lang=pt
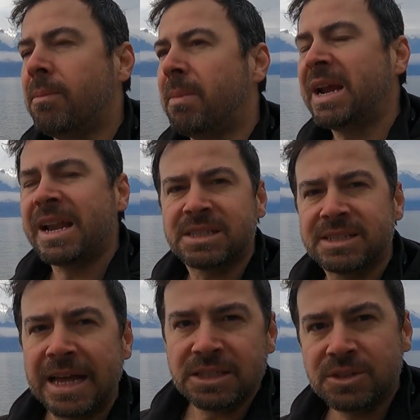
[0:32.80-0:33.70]
mas na
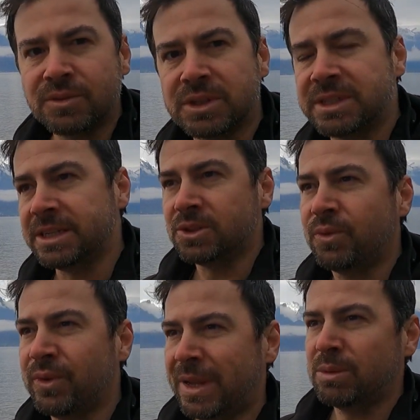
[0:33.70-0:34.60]
cidade de vocês,
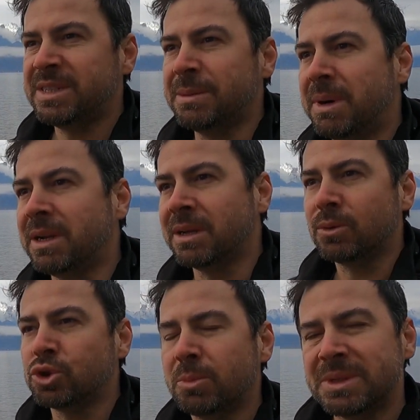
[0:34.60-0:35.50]
no final de semana,
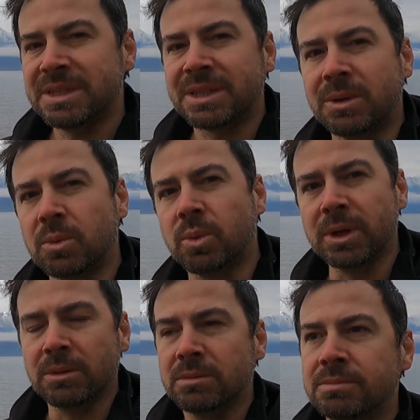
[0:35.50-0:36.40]
costuma ser
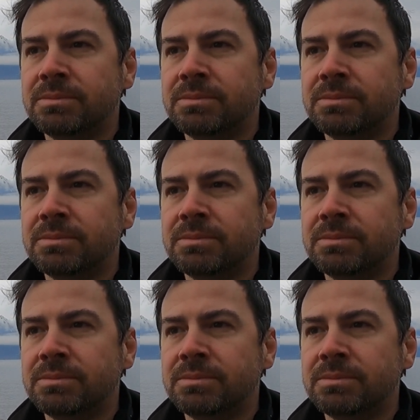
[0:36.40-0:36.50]
tranquilo?